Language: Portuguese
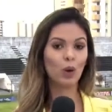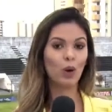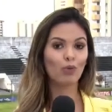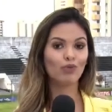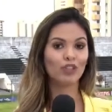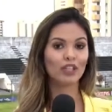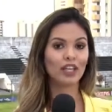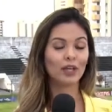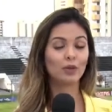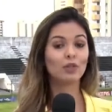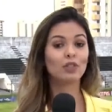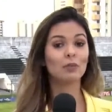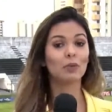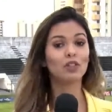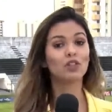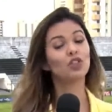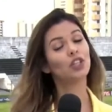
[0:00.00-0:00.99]
o Alvinegro
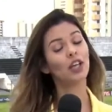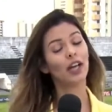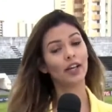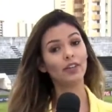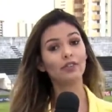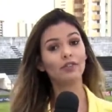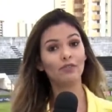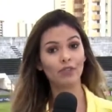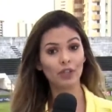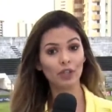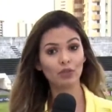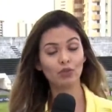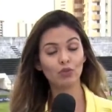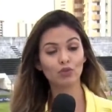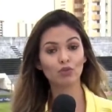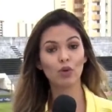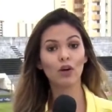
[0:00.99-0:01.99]
se mantinha
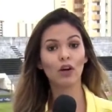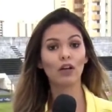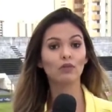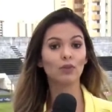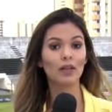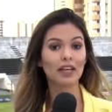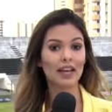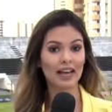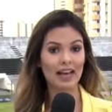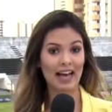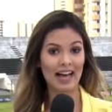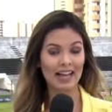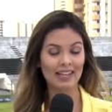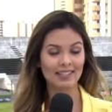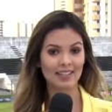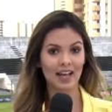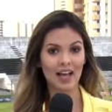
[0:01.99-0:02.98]
invicto jogando em
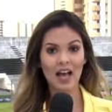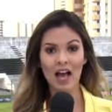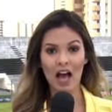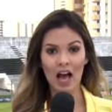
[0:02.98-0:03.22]
casa.